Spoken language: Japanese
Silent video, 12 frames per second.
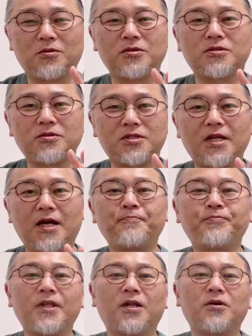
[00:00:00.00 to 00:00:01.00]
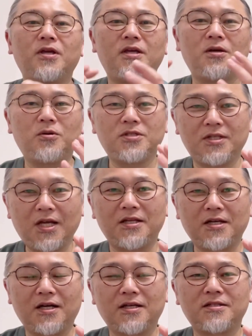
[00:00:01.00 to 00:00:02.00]
そしたら、あの、英語自体に
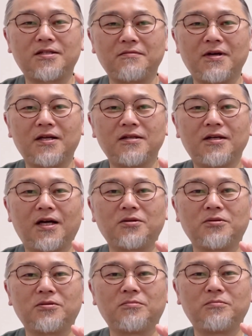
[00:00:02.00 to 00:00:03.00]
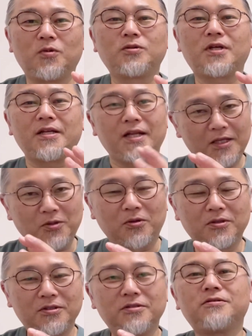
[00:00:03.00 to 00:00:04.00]
関しては、あの、問題ないと
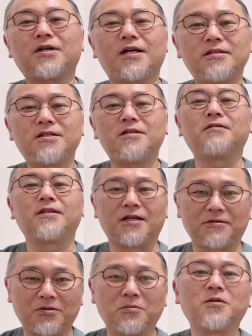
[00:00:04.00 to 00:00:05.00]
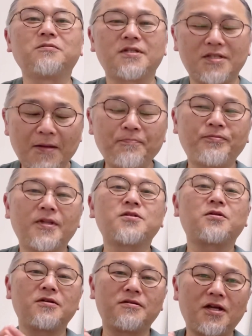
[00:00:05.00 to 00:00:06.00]
いう感じにはなると思うんですね。そ
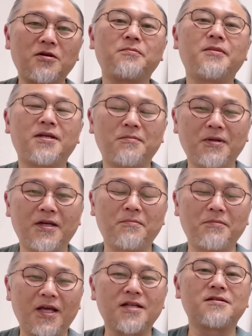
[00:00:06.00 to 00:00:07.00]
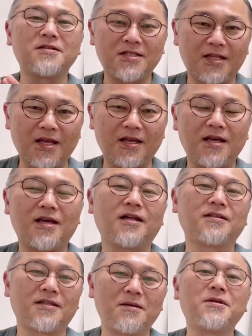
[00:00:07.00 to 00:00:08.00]
れぐらいを目安にして、えやっ
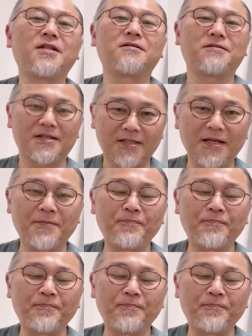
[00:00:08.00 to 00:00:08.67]
てみてください。